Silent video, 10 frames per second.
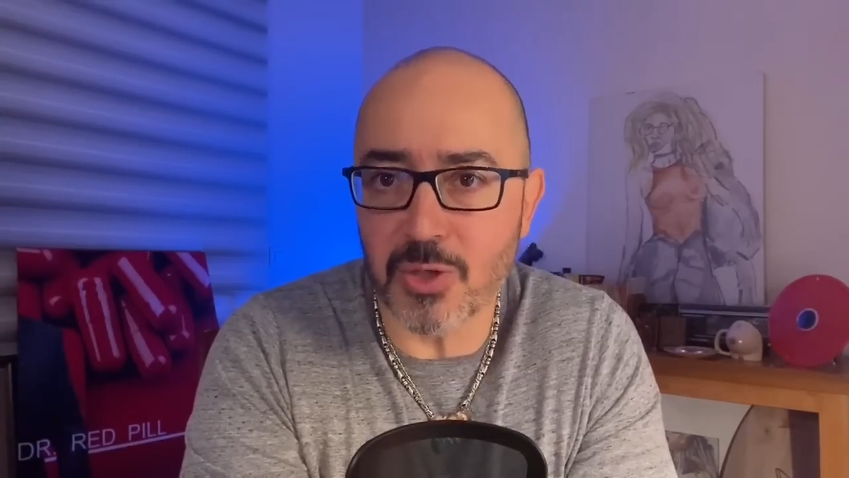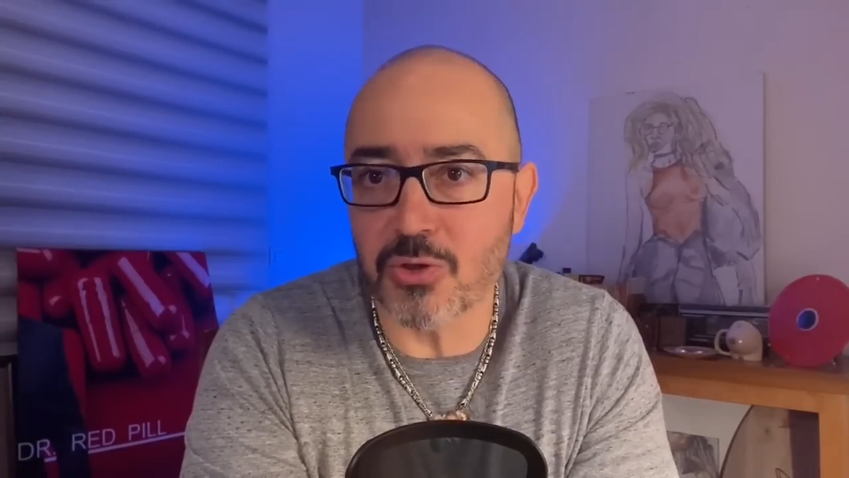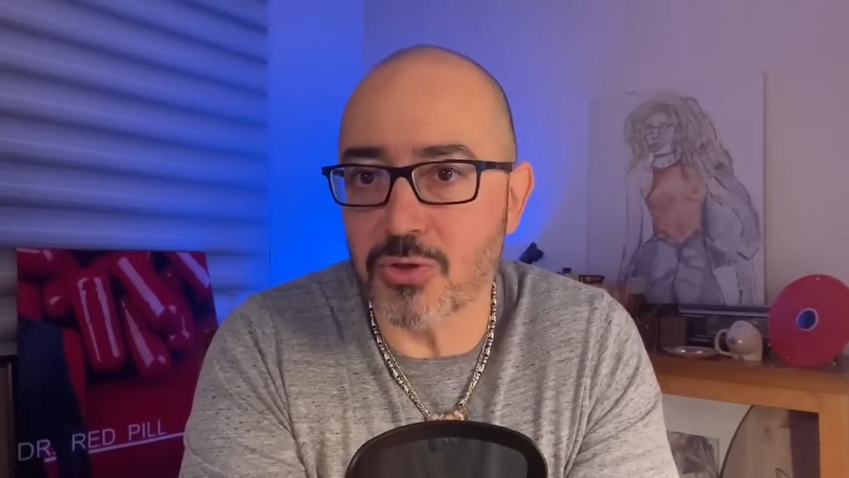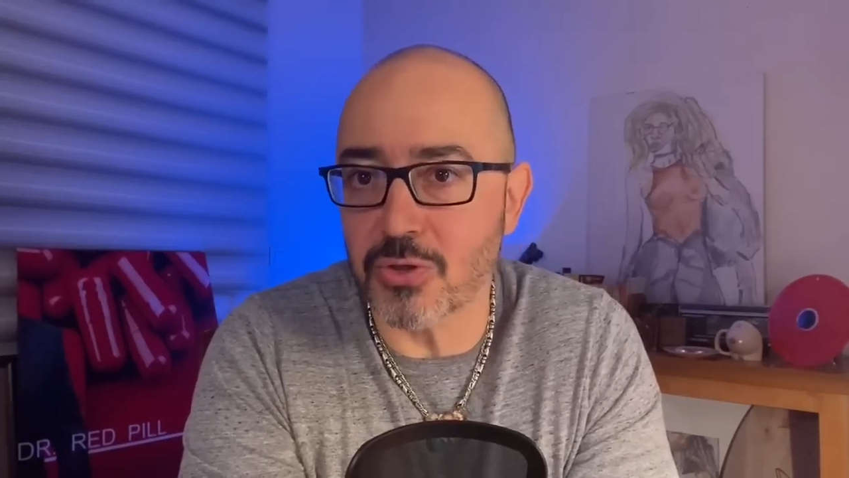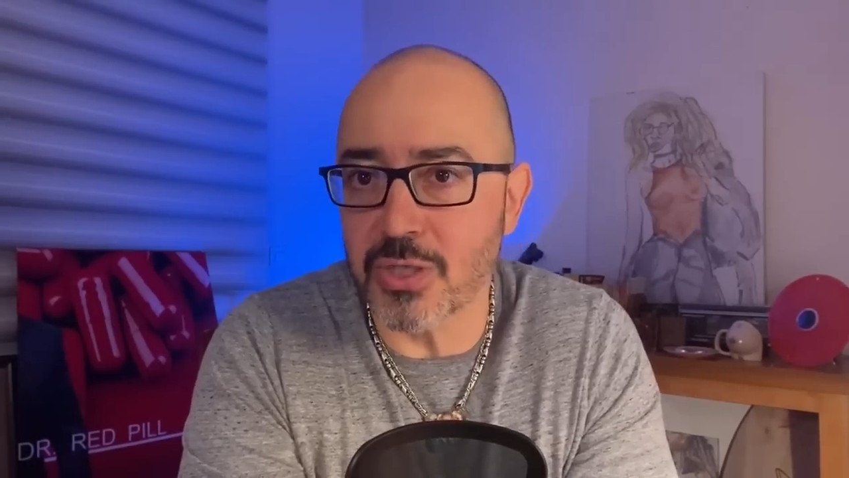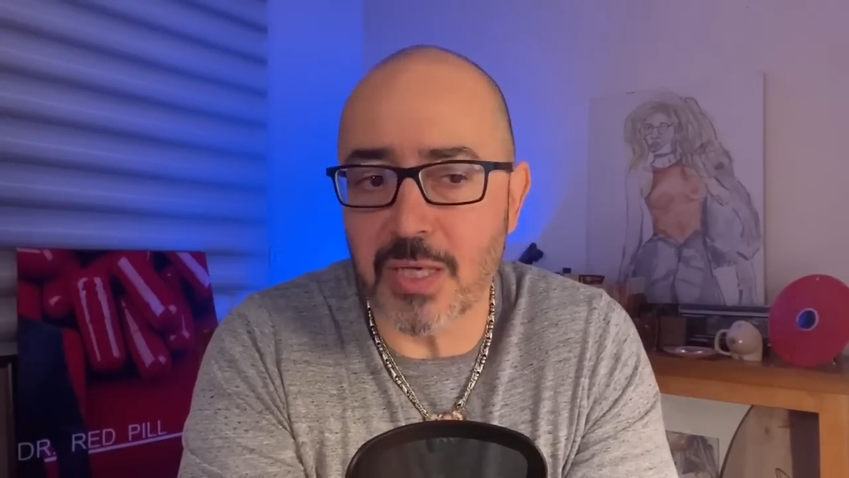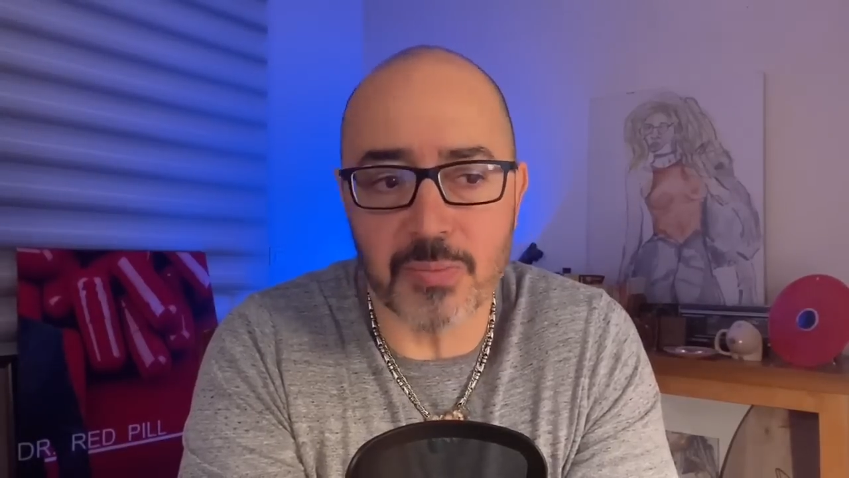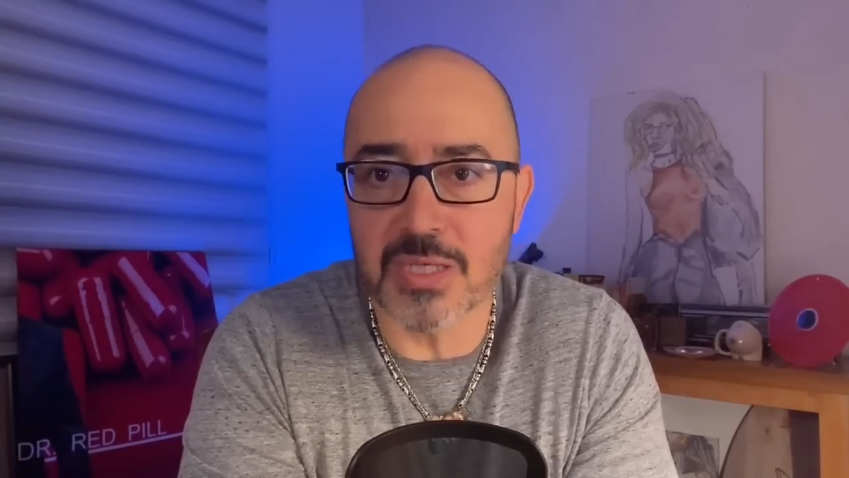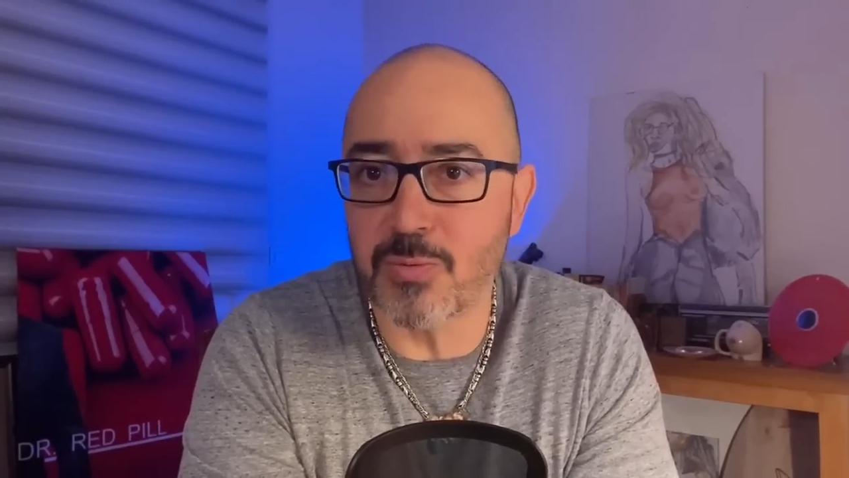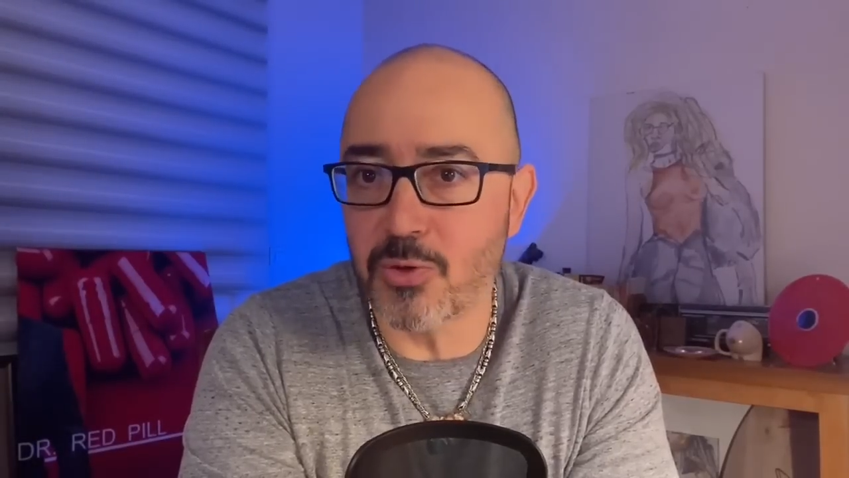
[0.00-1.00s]
Biliyorsunuz,
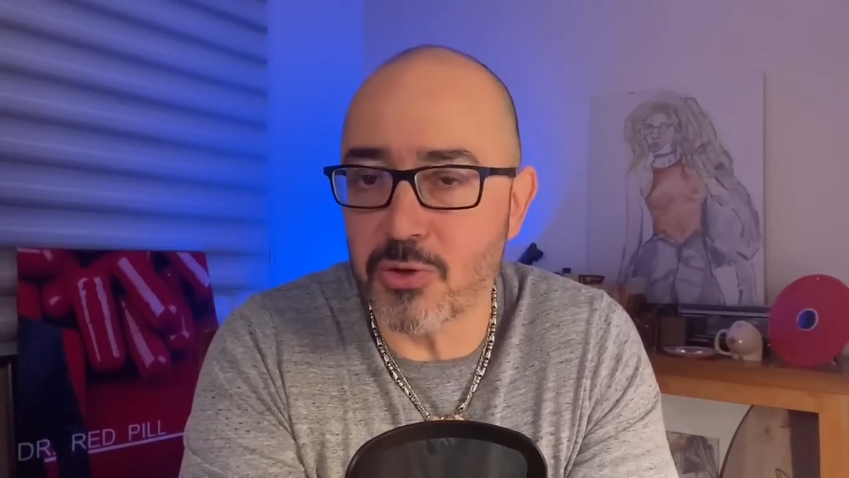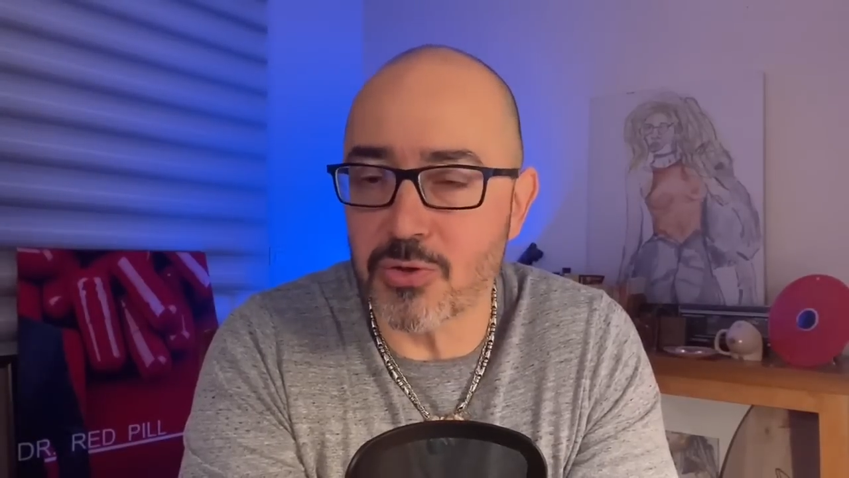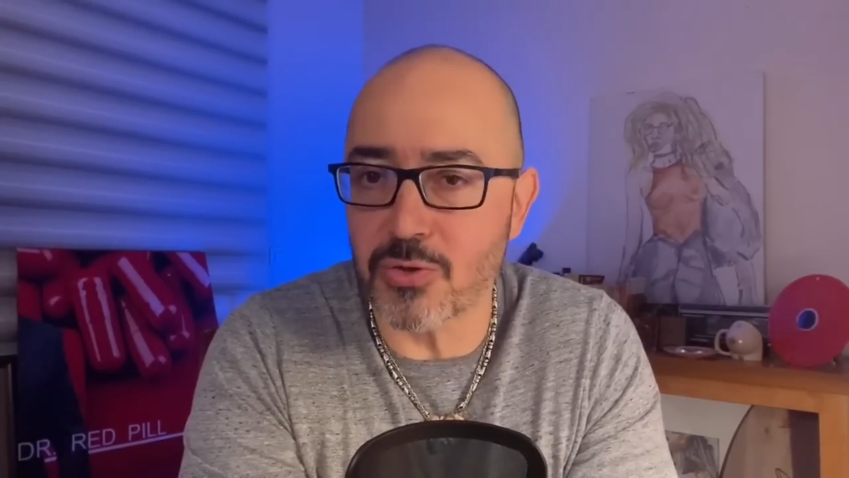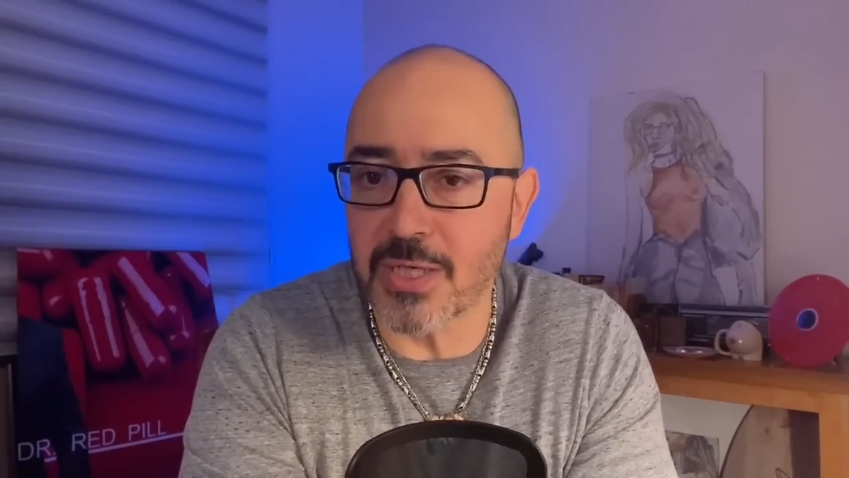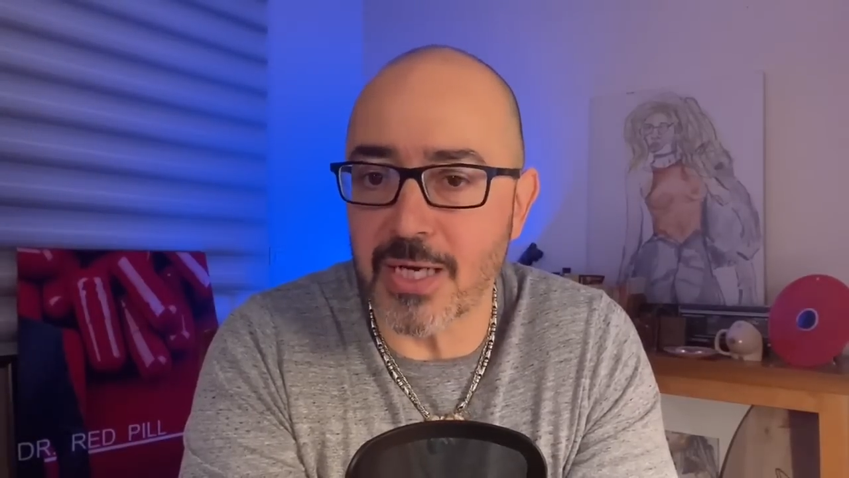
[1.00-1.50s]
hepiniz biliyorsunuz.